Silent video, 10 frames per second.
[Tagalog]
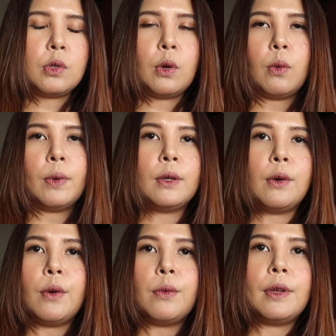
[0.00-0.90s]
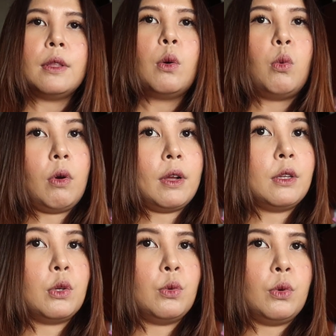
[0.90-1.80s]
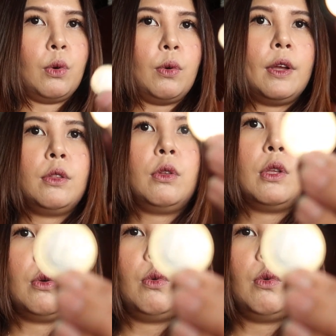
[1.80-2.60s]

So, we go with 1 euro. Ito na